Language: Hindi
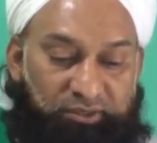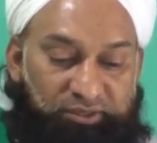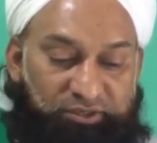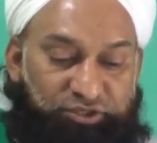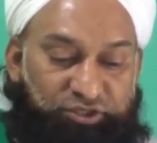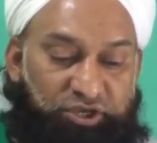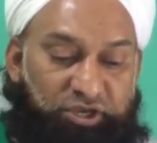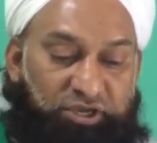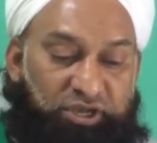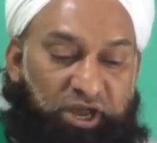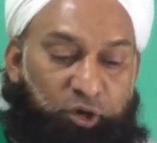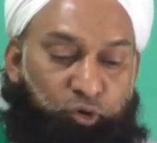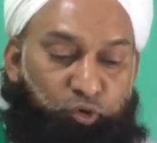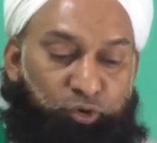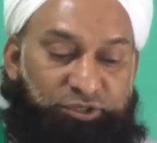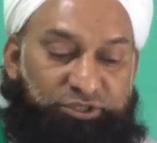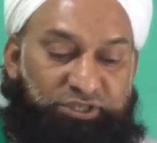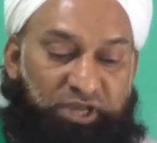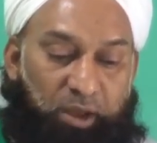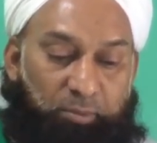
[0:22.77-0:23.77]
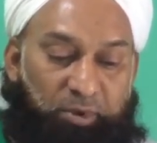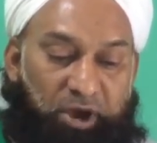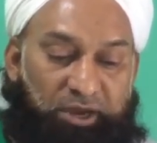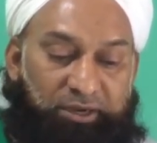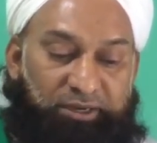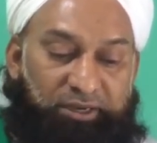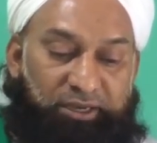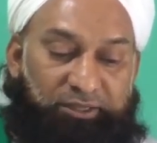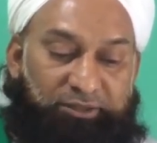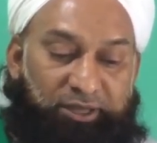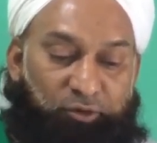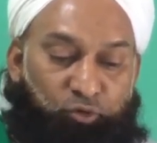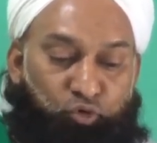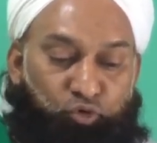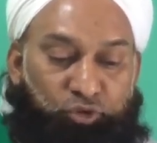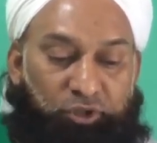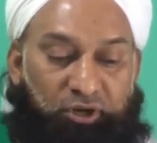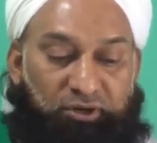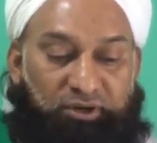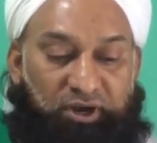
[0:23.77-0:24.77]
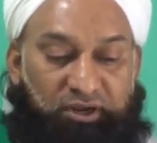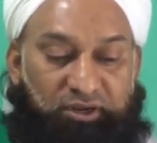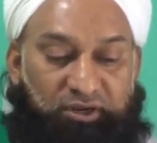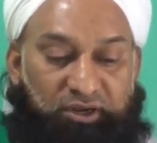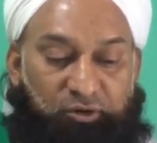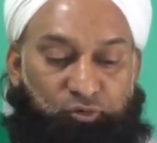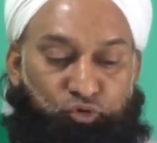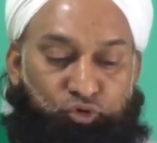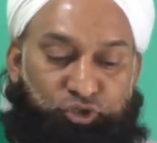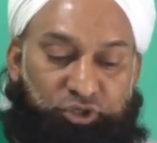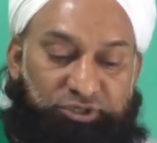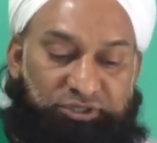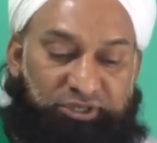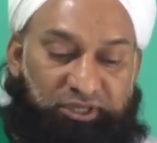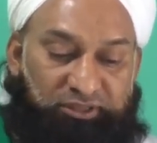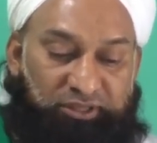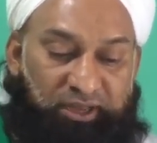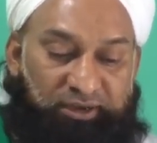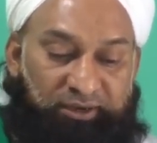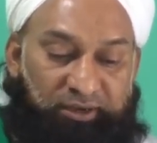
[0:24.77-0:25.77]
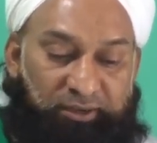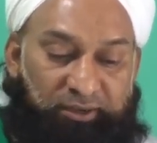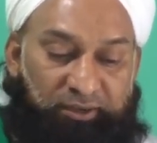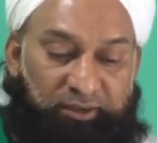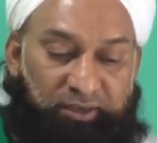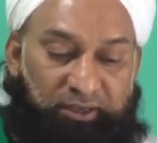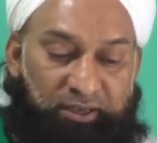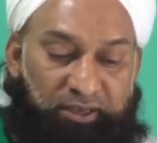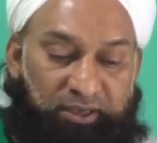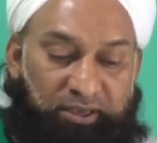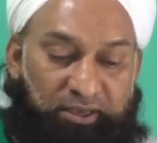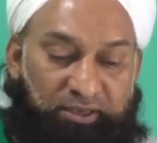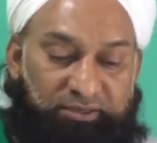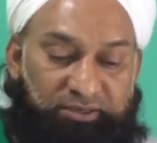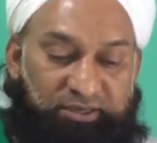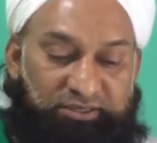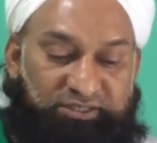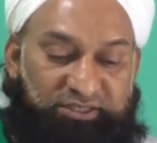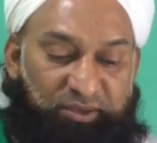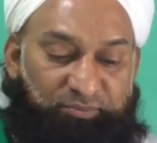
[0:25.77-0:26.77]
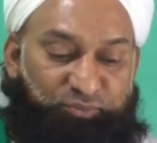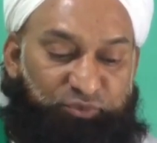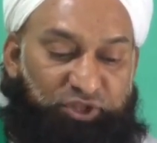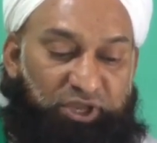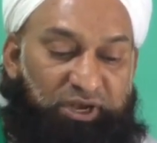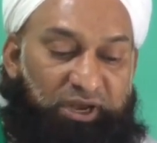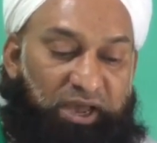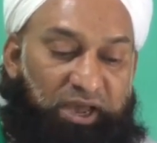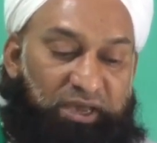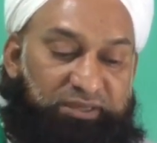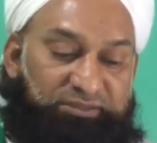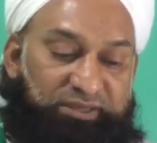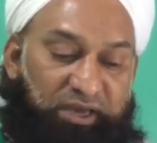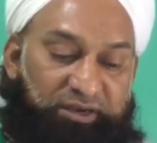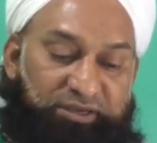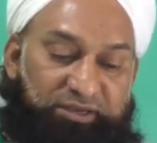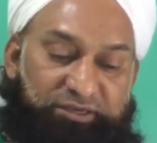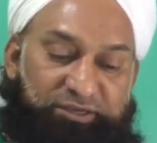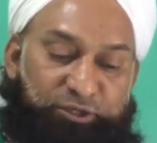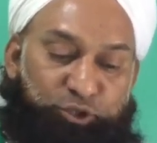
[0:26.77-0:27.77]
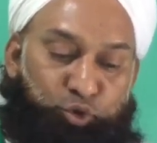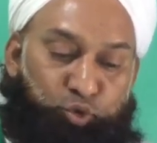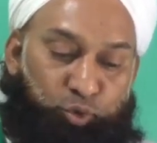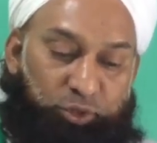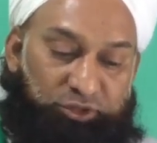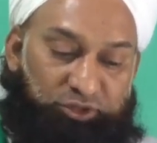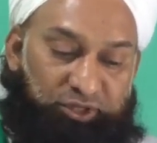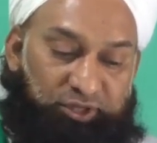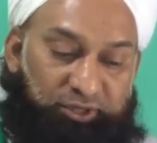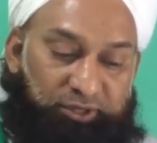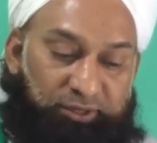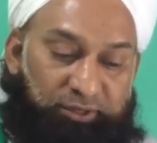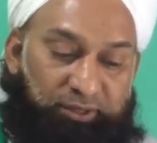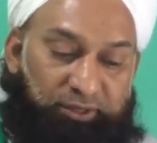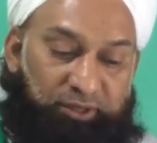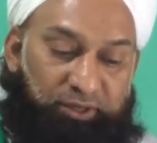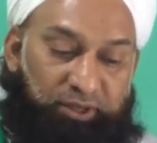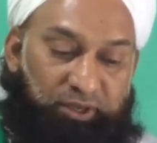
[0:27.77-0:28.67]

किसी का कोई सामान इधर उधर रख कर उसे सताना ये सब दिल आज़ारी की सूरतें हैं